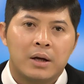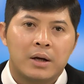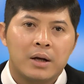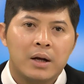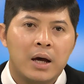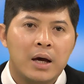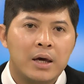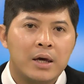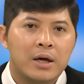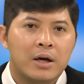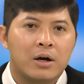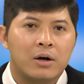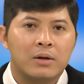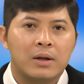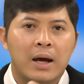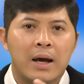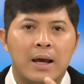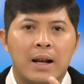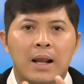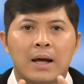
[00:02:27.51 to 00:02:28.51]
Đây có
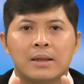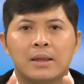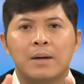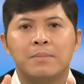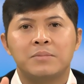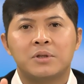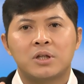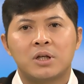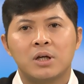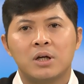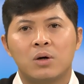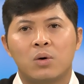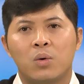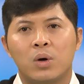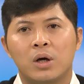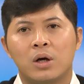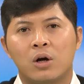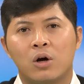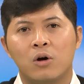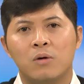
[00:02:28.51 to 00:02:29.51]
thể là tâm sự
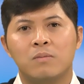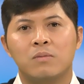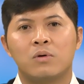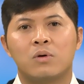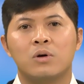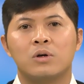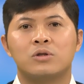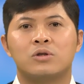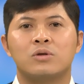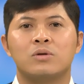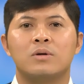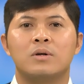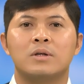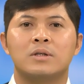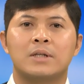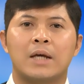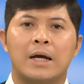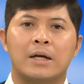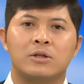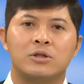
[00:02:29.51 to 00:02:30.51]
cuối cùng của Chúa
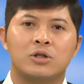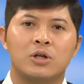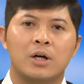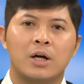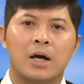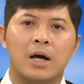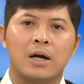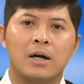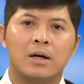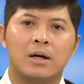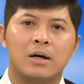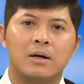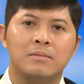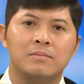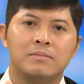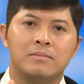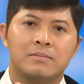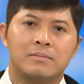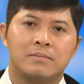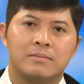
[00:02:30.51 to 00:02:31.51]
dành cho các ông.